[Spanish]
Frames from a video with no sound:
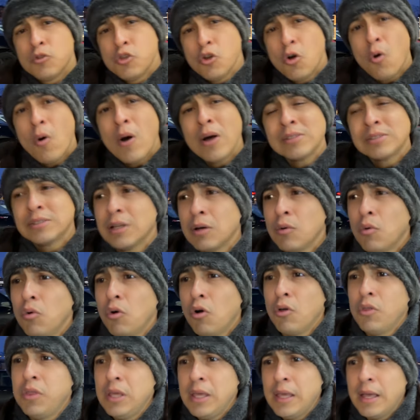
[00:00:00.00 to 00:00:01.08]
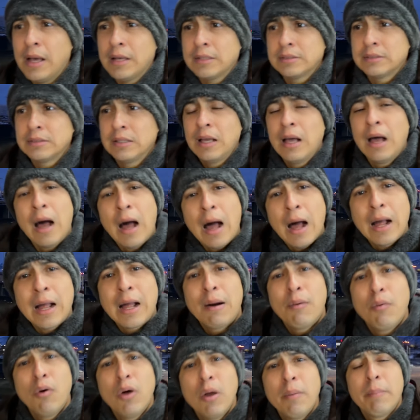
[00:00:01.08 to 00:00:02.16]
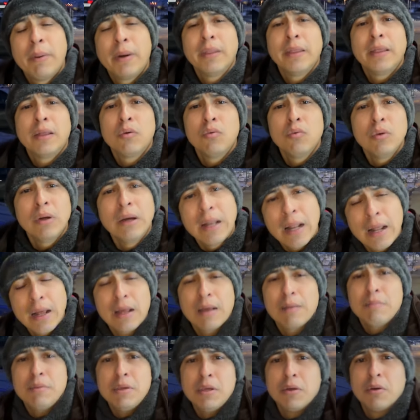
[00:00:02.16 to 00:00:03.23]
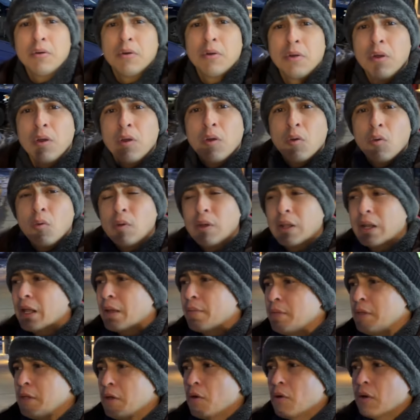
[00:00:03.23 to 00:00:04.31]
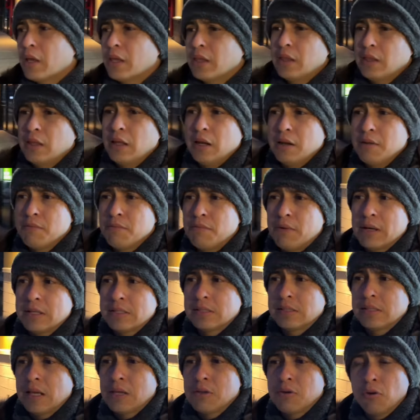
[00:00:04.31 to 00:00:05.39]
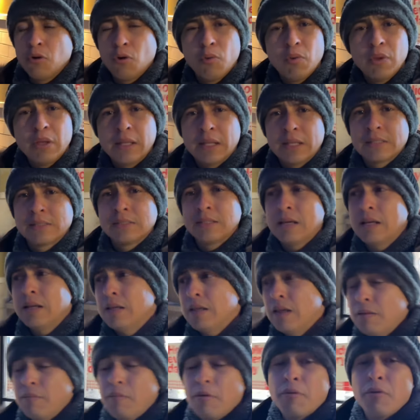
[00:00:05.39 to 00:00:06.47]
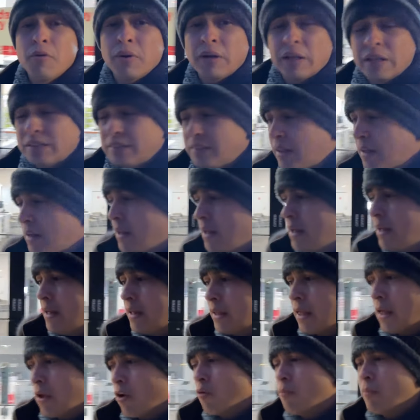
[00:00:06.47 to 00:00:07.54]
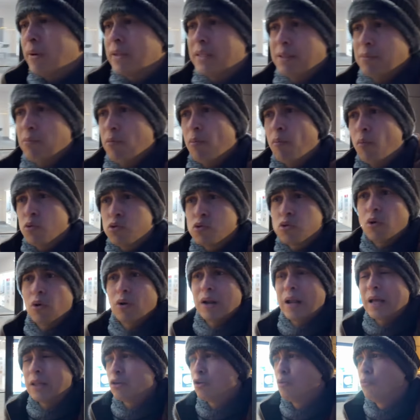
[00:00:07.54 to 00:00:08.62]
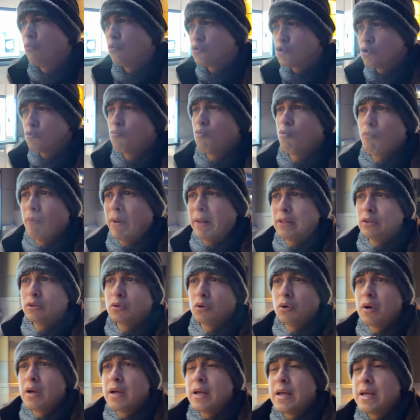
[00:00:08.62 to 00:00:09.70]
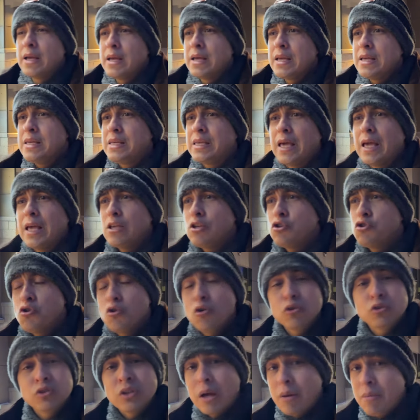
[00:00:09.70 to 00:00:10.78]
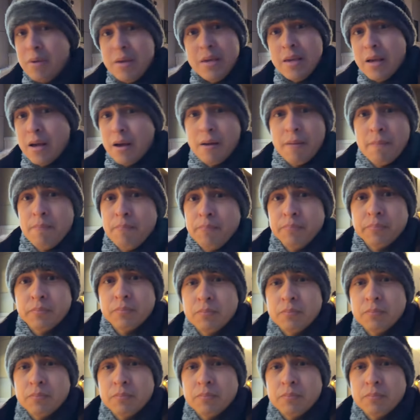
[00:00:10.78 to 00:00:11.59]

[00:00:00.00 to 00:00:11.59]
Yo hace unos días acabo de perder un gran amigo, un gran amigo que desde la infancia yo lo vi crecer y él me vio crecer, que compartimos muchos ratos, muchos momentos y que yo no sabía